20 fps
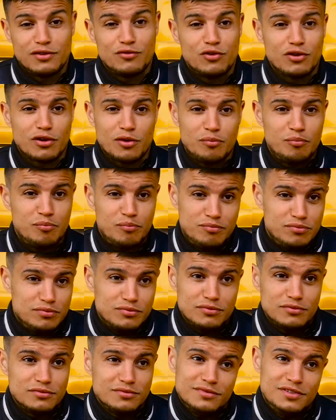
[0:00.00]
d'avoir
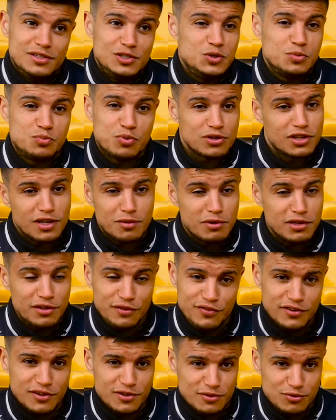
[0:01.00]
des supporters
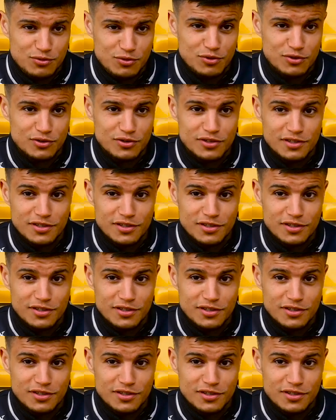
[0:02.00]
magnifiques hein, tu vois.